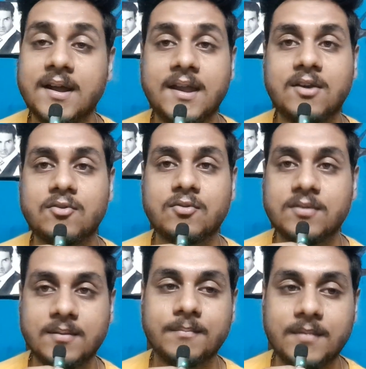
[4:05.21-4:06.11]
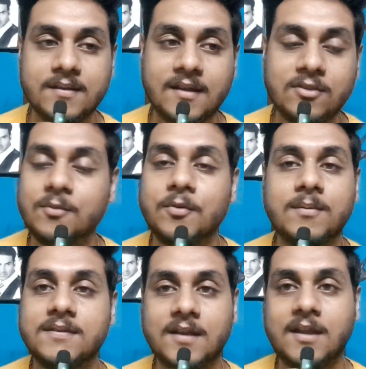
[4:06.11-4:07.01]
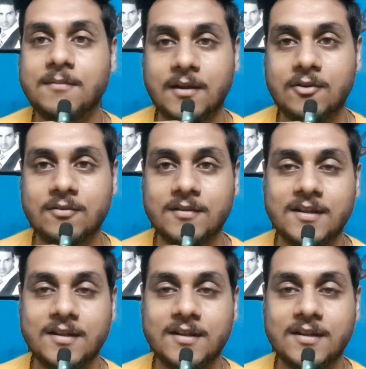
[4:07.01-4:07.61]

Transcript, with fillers: আগে একটু মানে শান্ত পরিবেশ থাকাই ভালো